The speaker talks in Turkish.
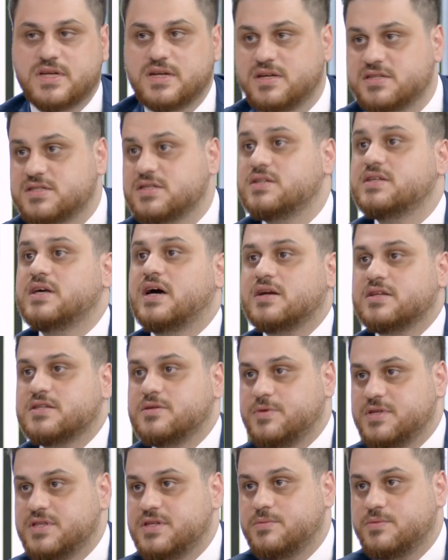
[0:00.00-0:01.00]
nasıl yardım
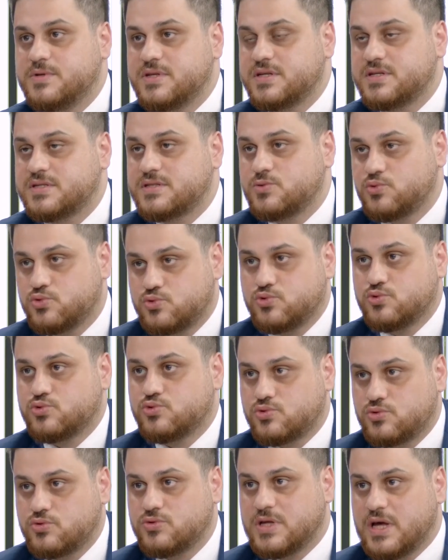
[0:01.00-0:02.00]
edebiliriz
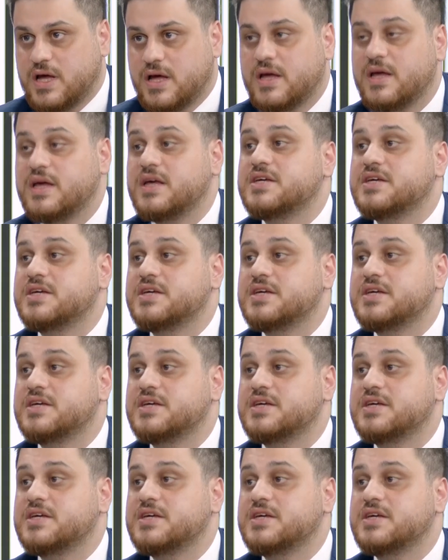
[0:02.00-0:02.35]
hususunu da